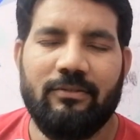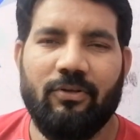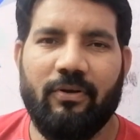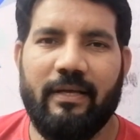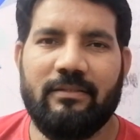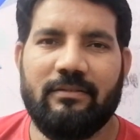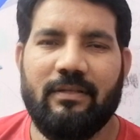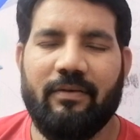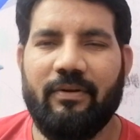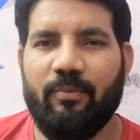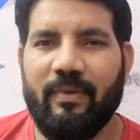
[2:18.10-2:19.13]
సో గైస్
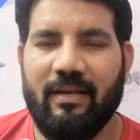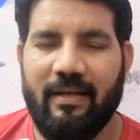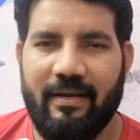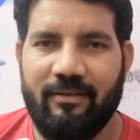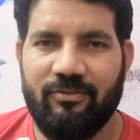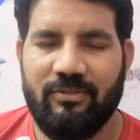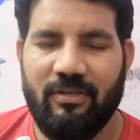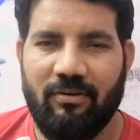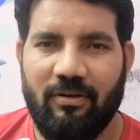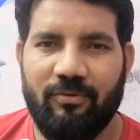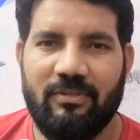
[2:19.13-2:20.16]
నా వీడియో మీకు క్లారిటీ వచ్చింది
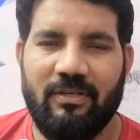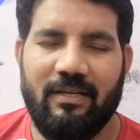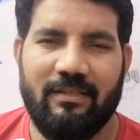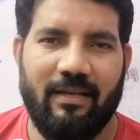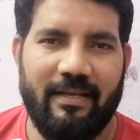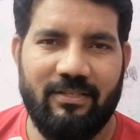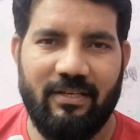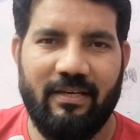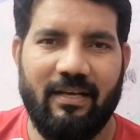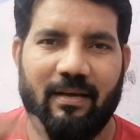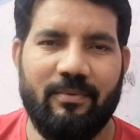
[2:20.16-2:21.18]
అనుకున్నా వచ్చినట్టయితే లైక్
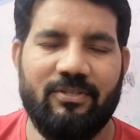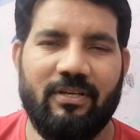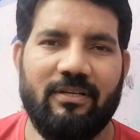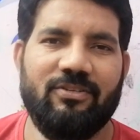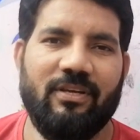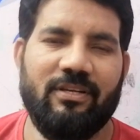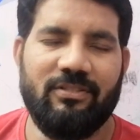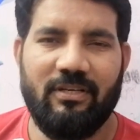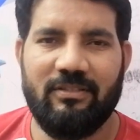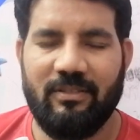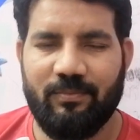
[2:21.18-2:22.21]
చేయండి కామెంట్ చేయండి షేర్
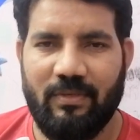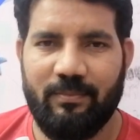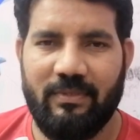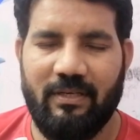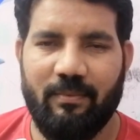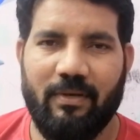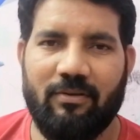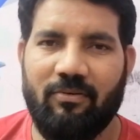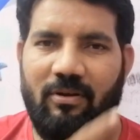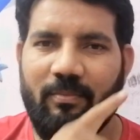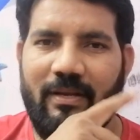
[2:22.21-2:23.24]
చేయండి సబ్స్క్రైబ్ చేయండి
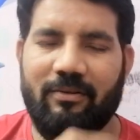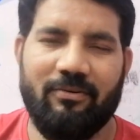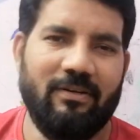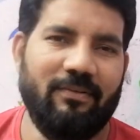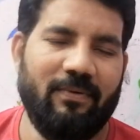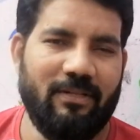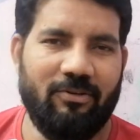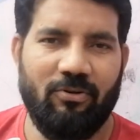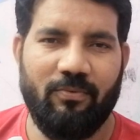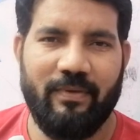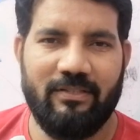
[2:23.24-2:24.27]
పక్కన ఉన్న బెల్ కొట్టండి
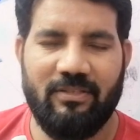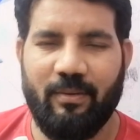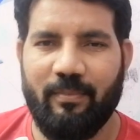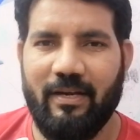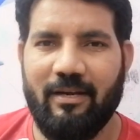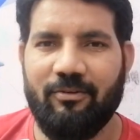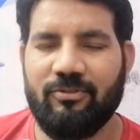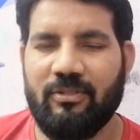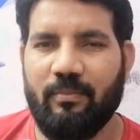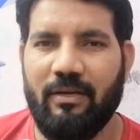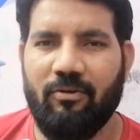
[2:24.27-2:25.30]
ఫర్దర్ నోటిఫికేషన్ ఇమీడియట్లీ
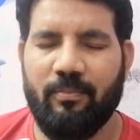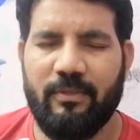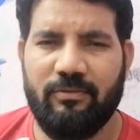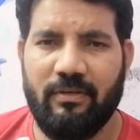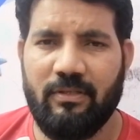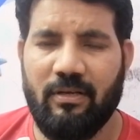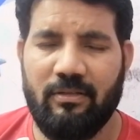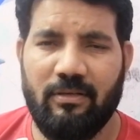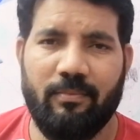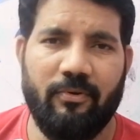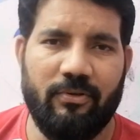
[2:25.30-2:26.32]
వస్తాయి మళ్ళీ ఒక మంచి వీడియోతో
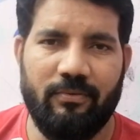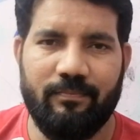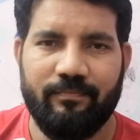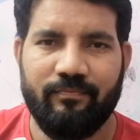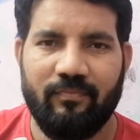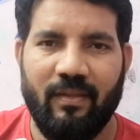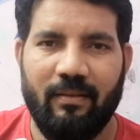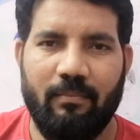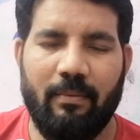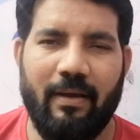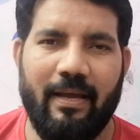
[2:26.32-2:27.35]
కలుద్దాం అప్పటివరకు
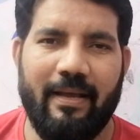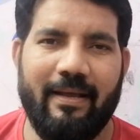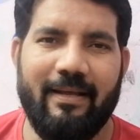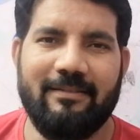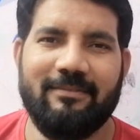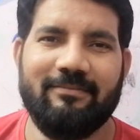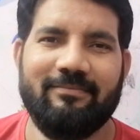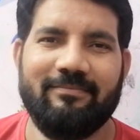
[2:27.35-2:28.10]
బాయ్ గాయస్